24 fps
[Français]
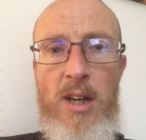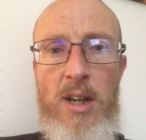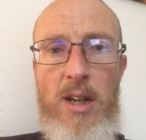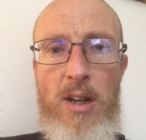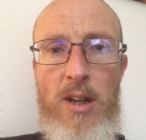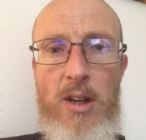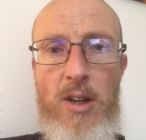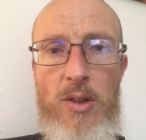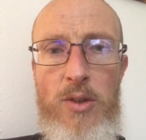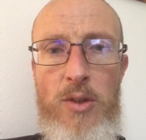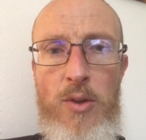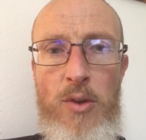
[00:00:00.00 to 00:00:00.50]

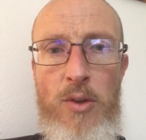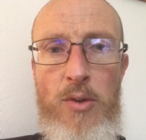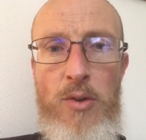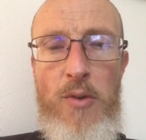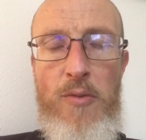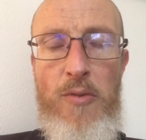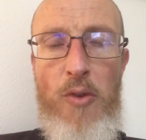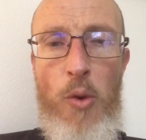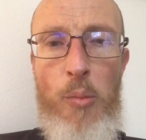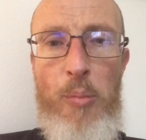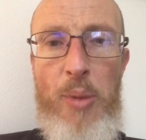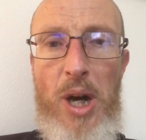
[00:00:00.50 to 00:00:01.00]
euh, ne,
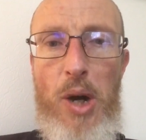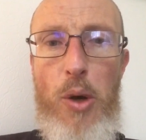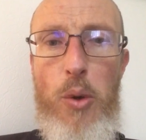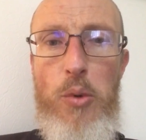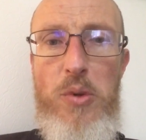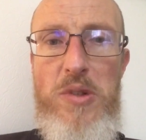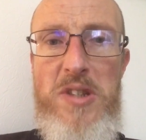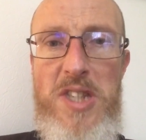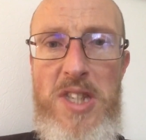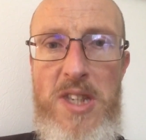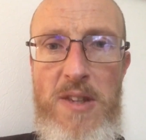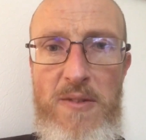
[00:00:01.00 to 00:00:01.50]
vont pas
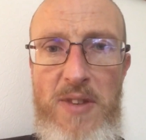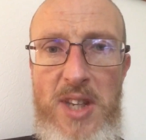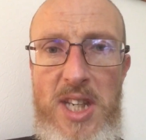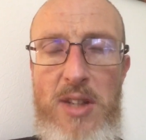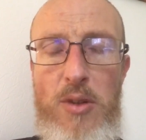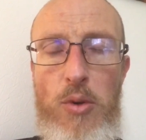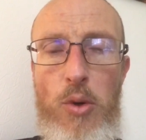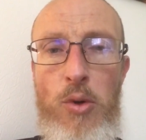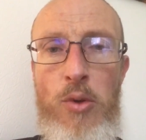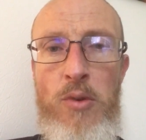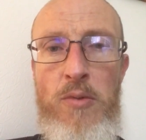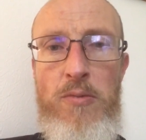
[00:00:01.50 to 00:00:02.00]
aussi vite
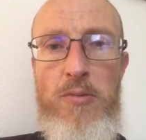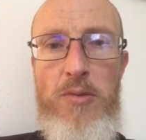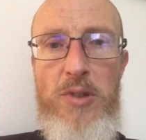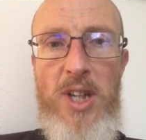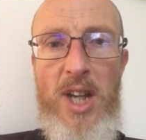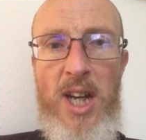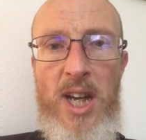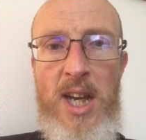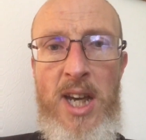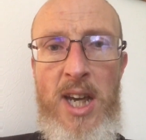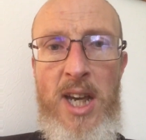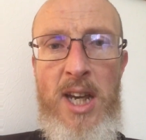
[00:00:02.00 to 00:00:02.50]
qu'on le
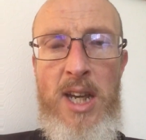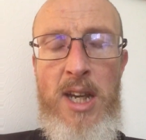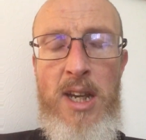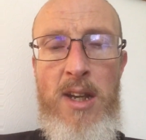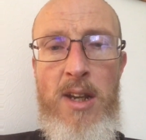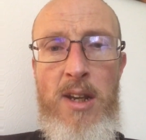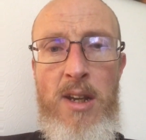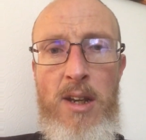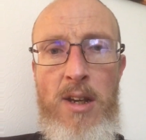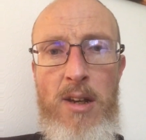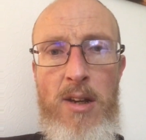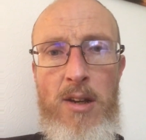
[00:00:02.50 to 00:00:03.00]
voudrait,
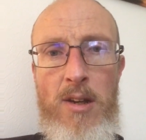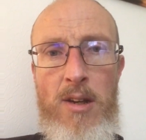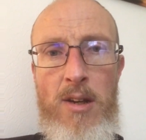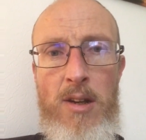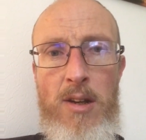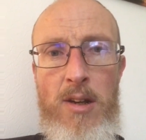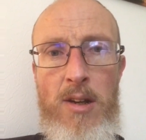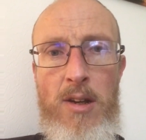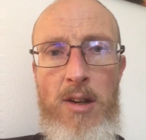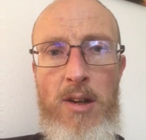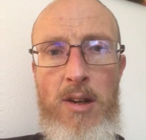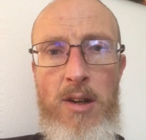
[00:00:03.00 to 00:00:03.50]

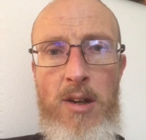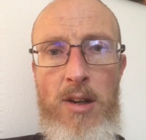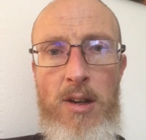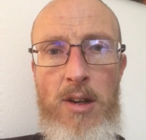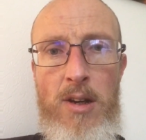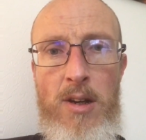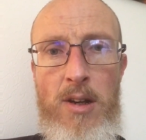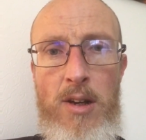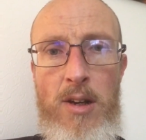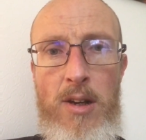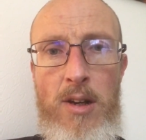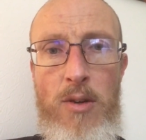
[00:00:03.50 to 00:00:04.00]

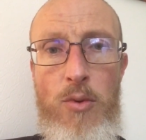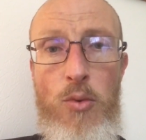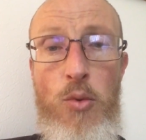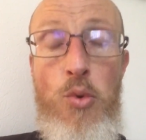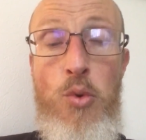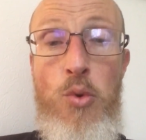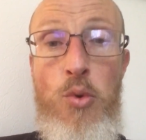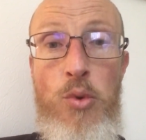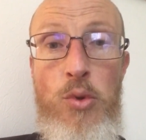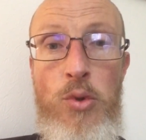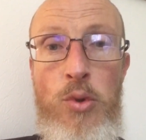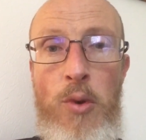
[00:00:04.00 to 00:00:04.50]
euh,
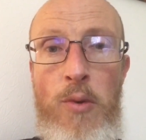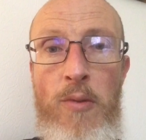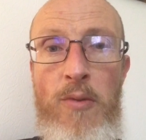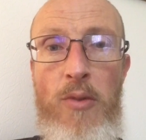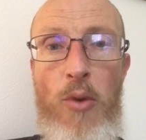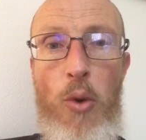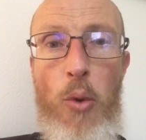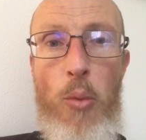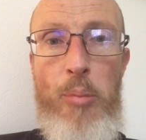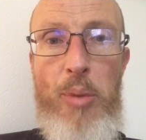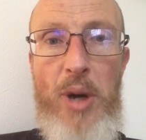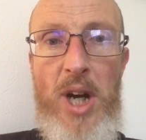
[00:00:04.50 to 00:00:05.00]
ou ne
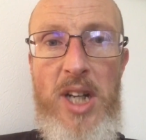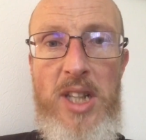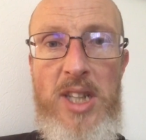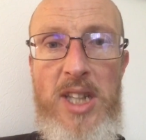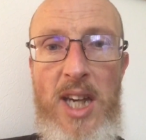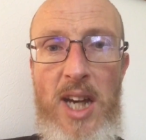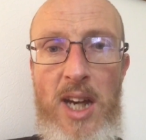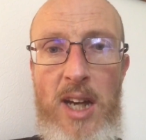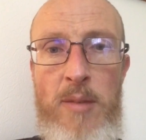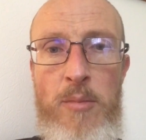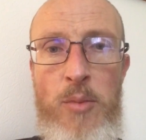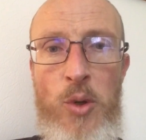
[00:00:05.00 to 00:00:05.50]
vont pas
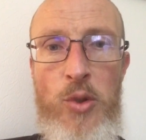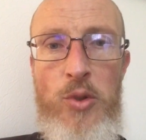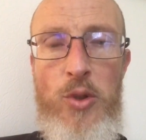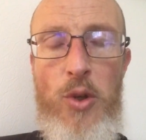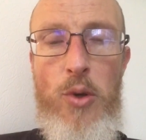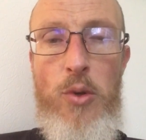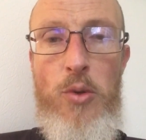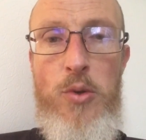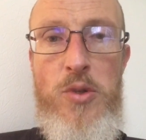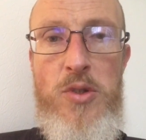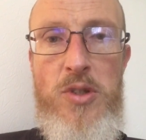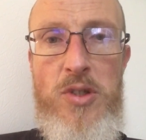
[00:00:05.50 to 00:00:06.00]
carrément dans
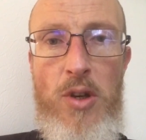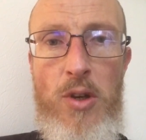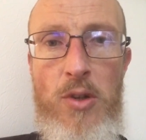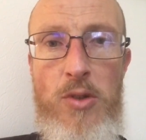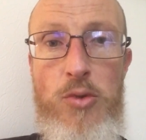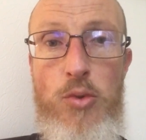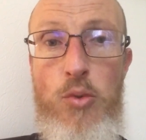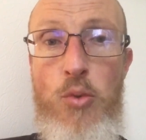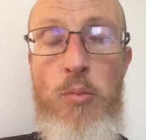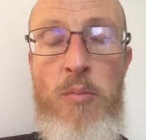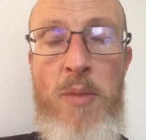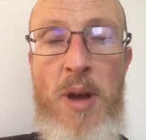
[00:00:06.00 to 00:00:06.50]
le
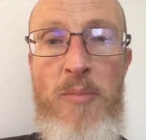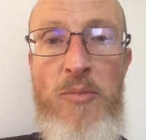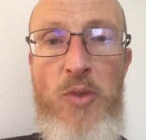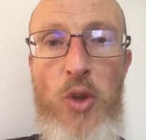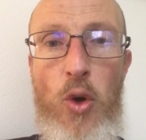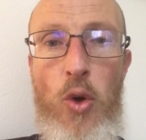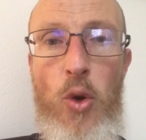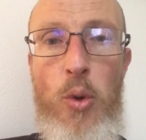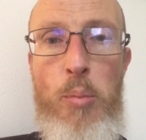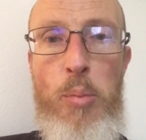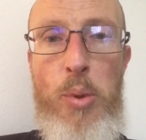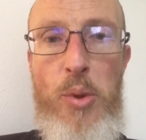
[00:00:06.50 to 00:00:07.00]
sens ou même
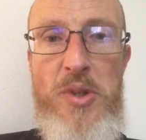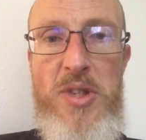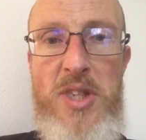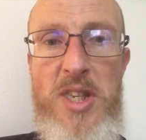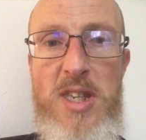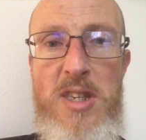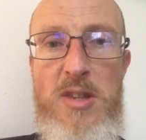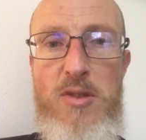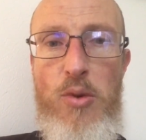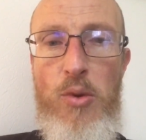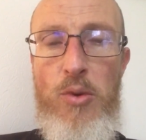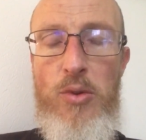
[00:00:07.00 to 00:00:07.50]
dans
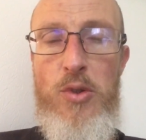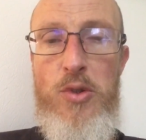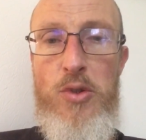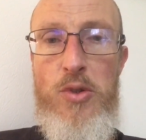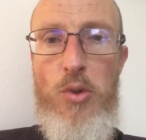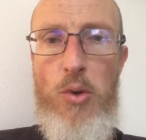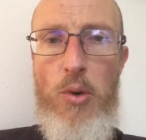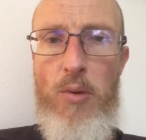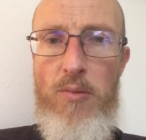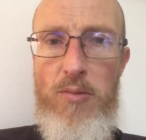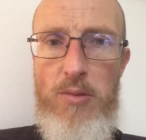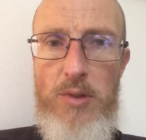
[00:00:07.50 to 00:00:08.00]
l'opposition de ce
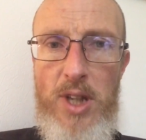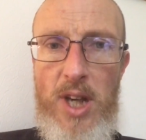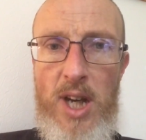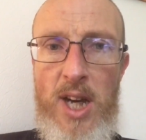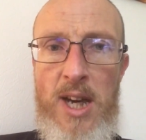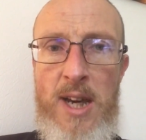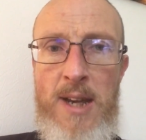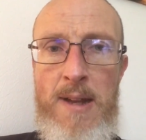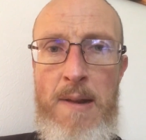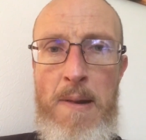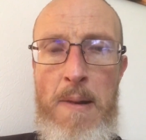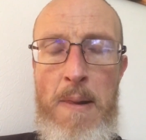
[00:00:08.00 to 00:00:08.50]
qu'on
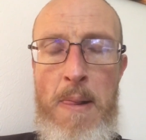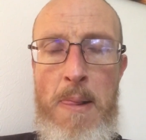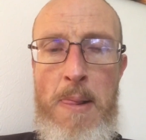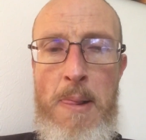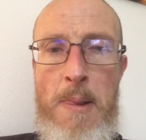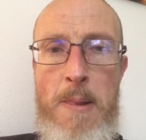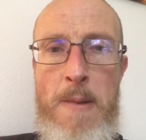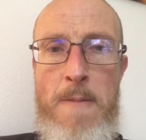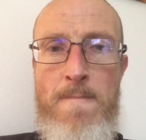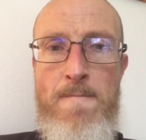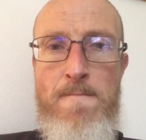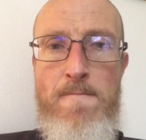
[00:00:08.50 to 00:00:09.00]
voudrait.
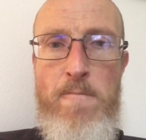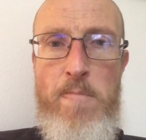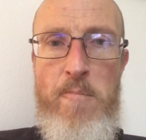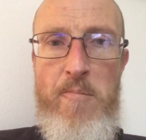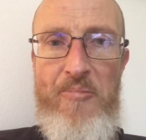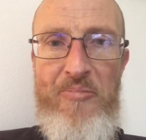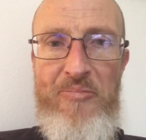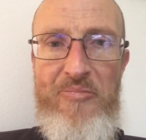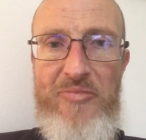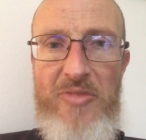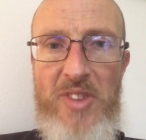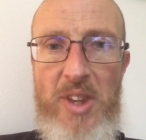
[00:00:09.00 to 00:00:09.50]

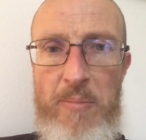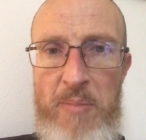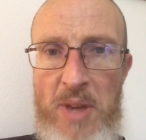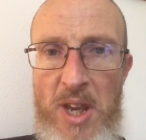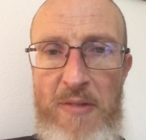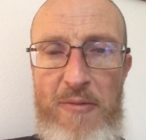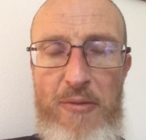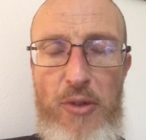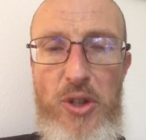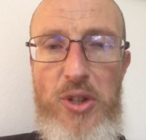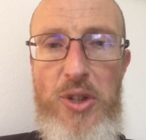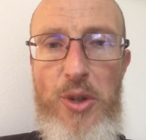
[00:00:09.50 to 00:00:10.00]
Mais
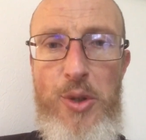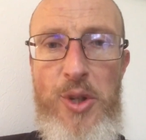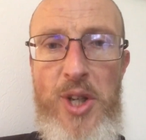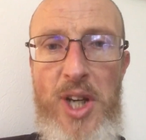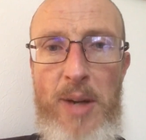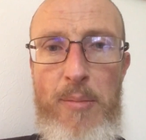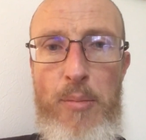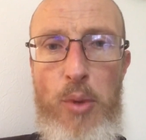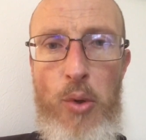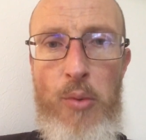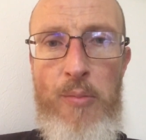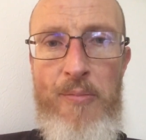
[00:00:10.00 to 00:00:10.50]
il faut
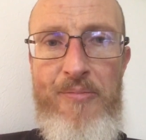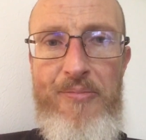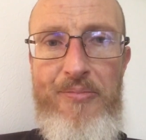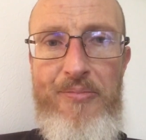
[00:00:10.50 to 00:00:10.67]
tenir bon.